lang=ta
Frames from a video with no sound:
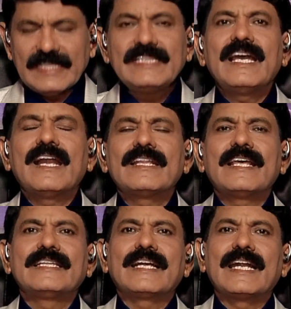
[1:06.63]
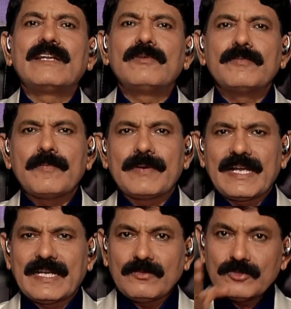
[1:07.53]
இந்தியாவில் தான் இந்த கண்டுபிடிப்பை
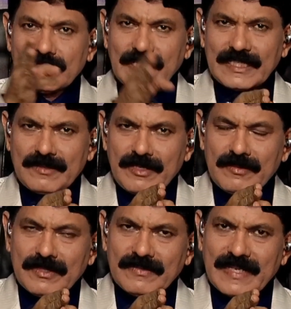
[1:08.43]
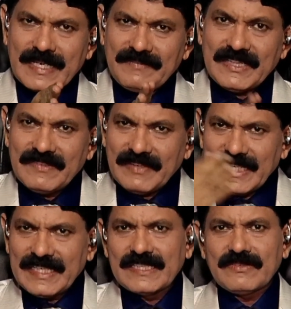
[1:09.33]
பண்ணாங்க உச்சகட்டம் என்பது வேறு விந்து
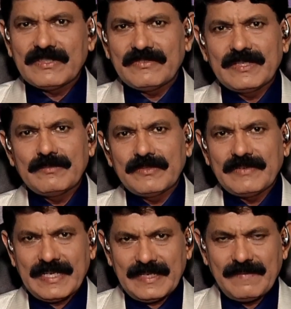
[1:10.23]
வெளியேற்றுவது என்பது வேறு